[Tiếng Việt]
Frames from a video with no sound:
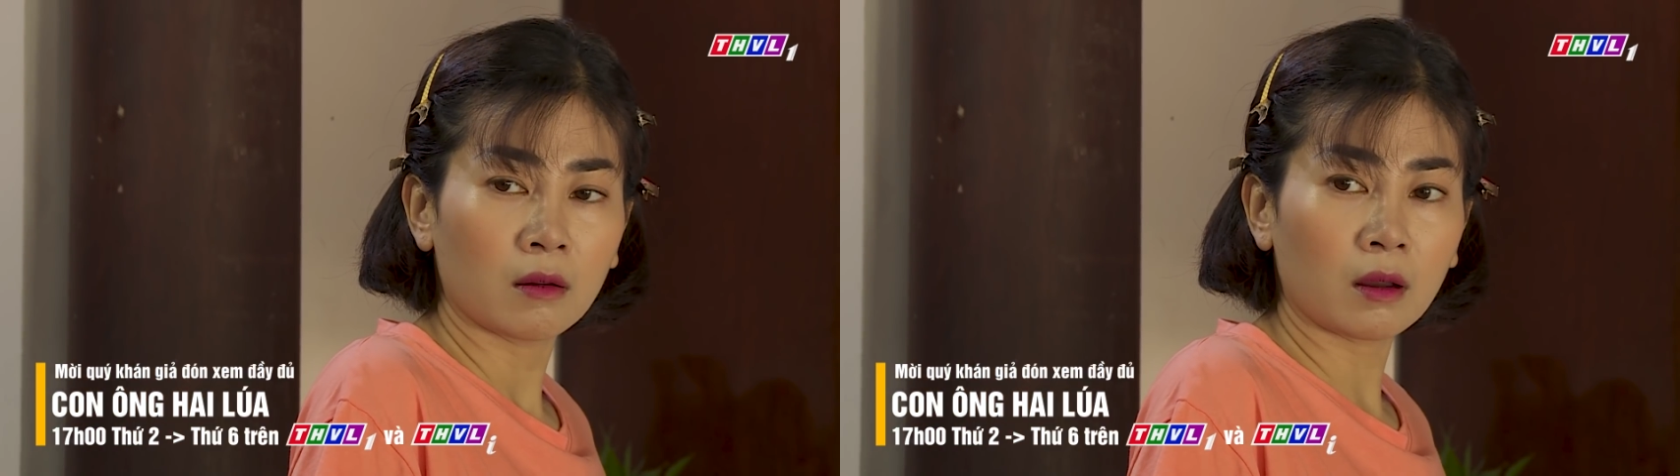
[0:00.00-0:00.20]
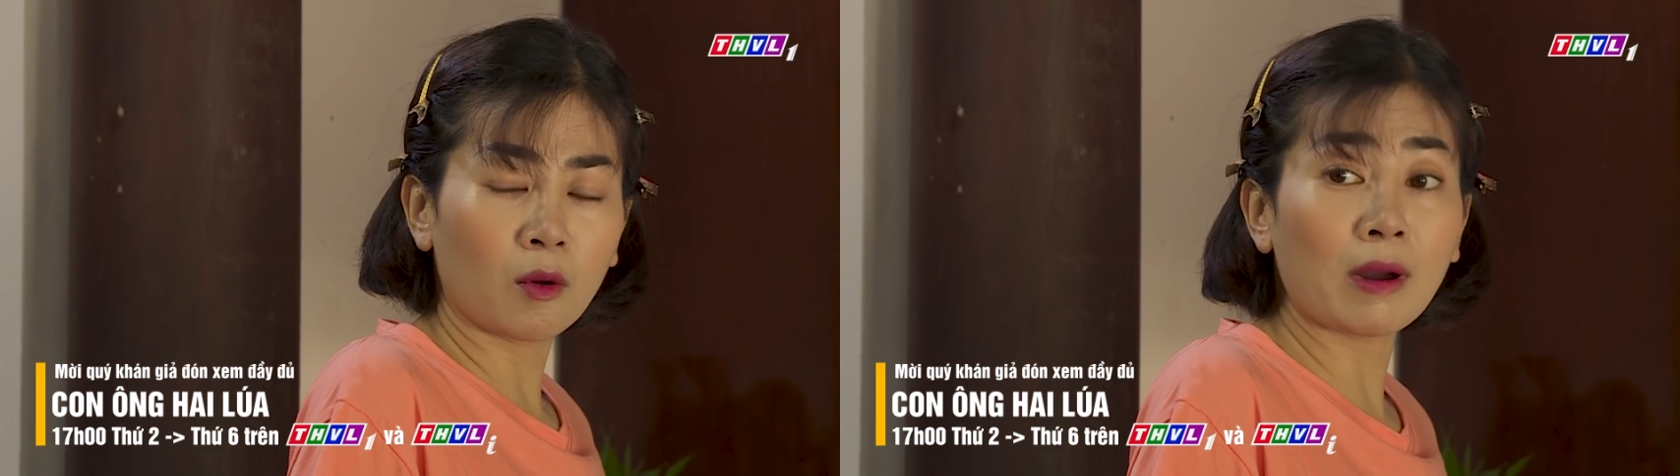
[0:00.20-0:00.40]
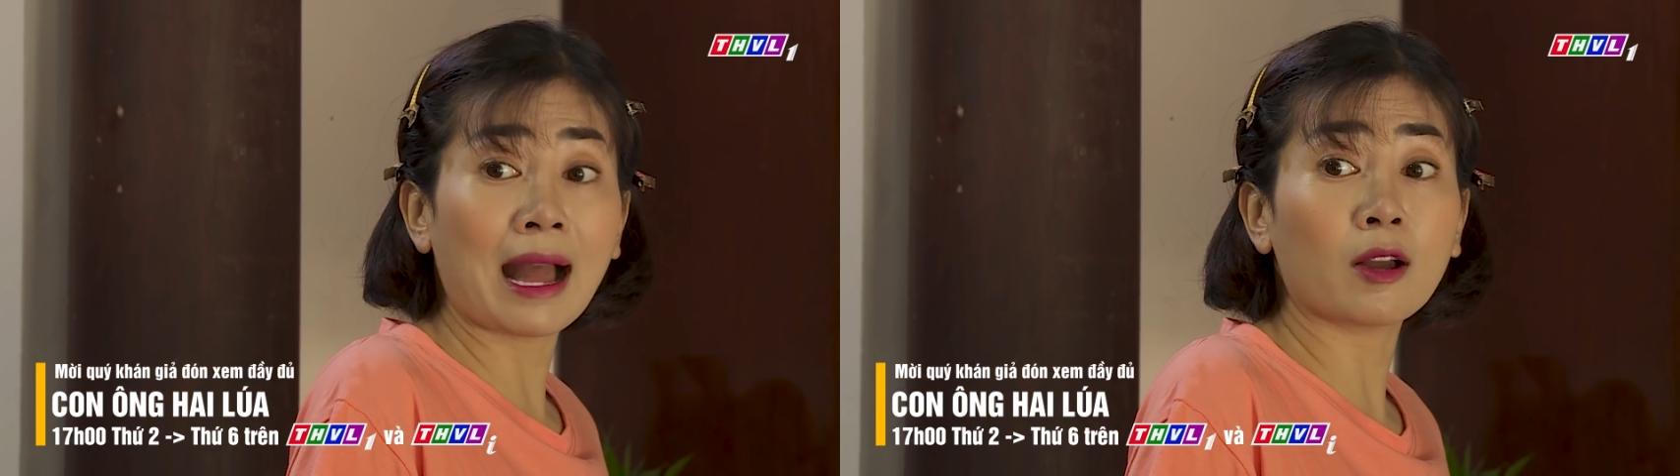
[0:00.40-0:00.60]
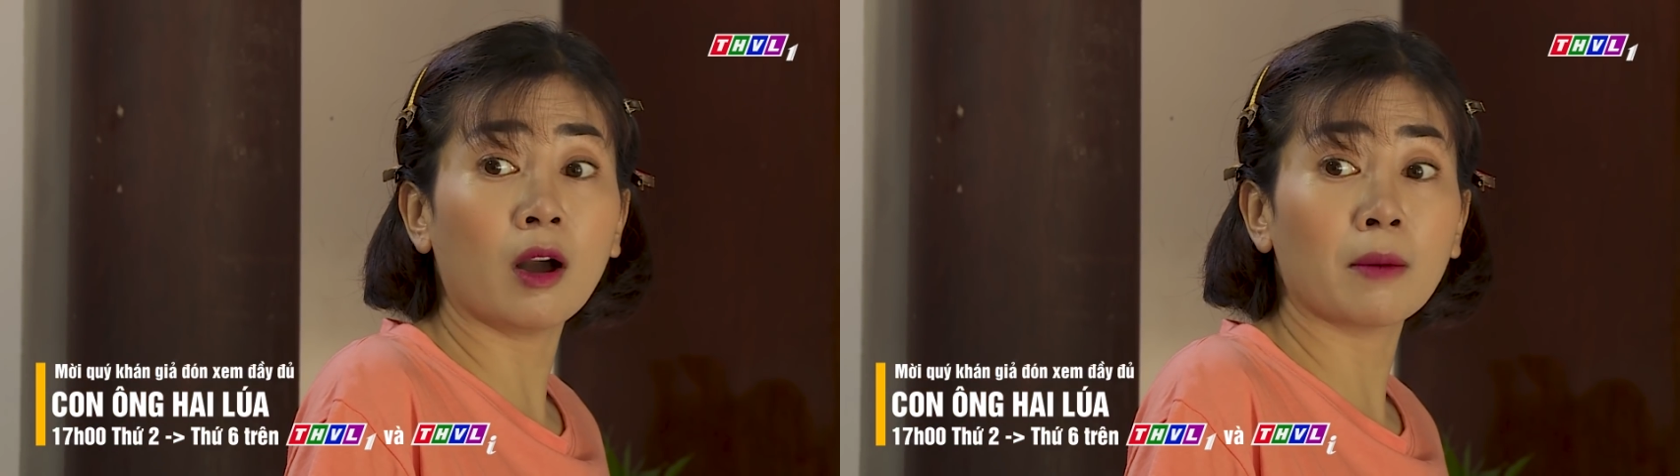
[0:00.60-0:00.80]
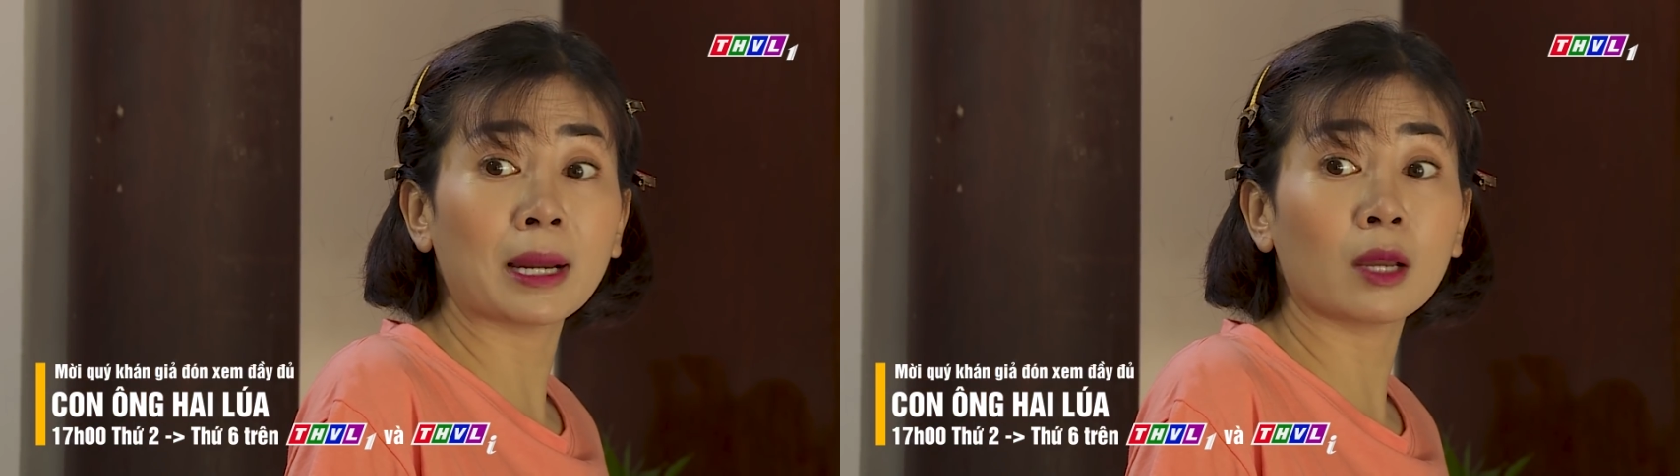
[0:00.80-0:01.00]
Nó cô gái không
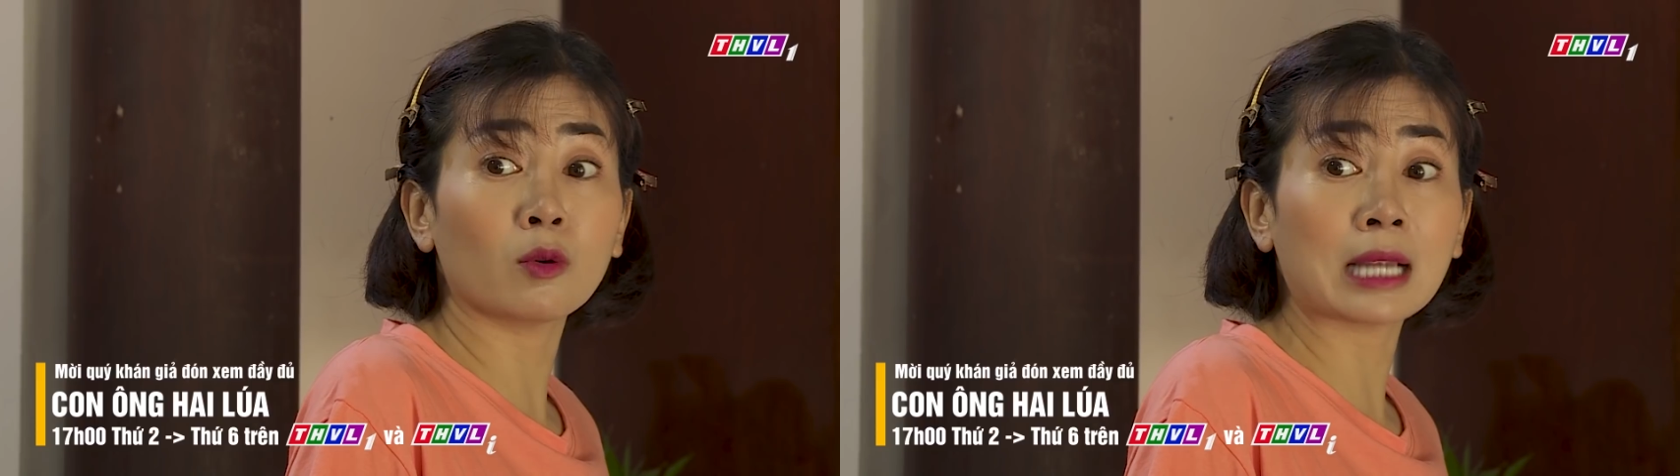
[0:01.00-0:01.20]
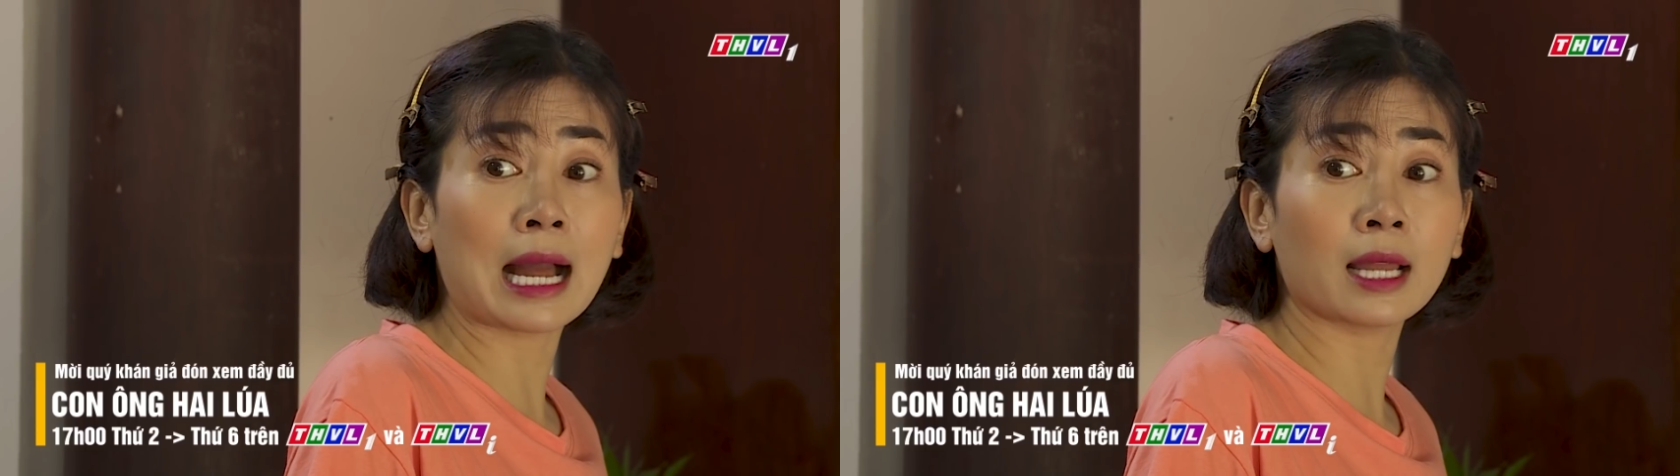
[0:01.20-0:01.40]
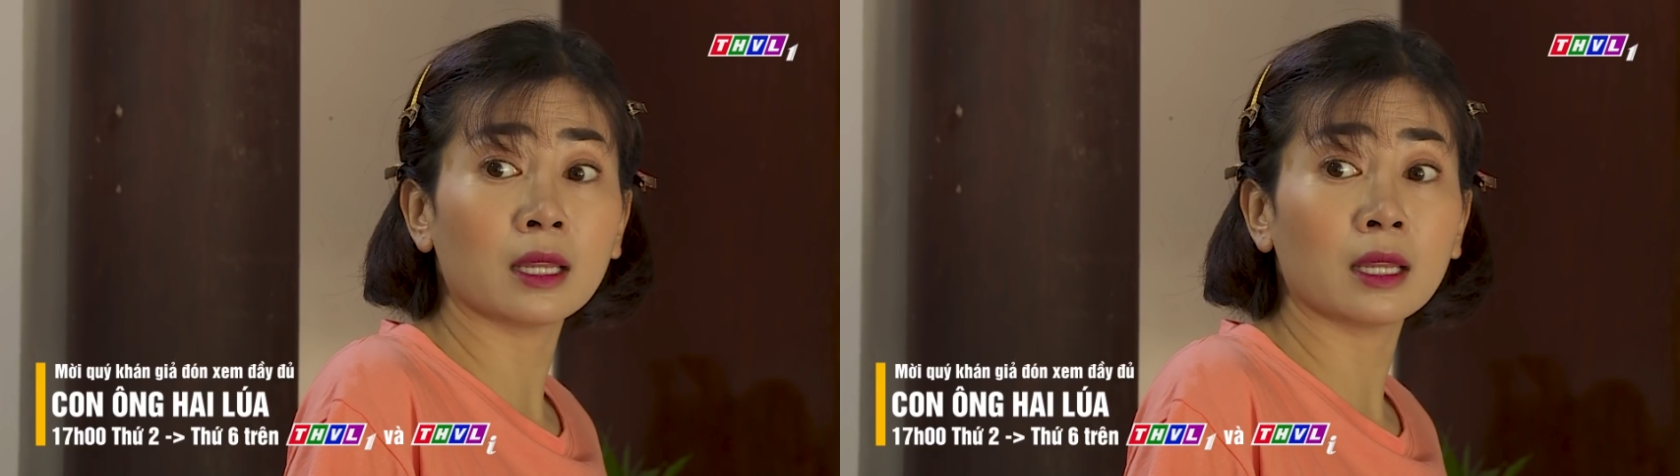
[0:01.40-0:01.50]
hơn mày đi cô trai.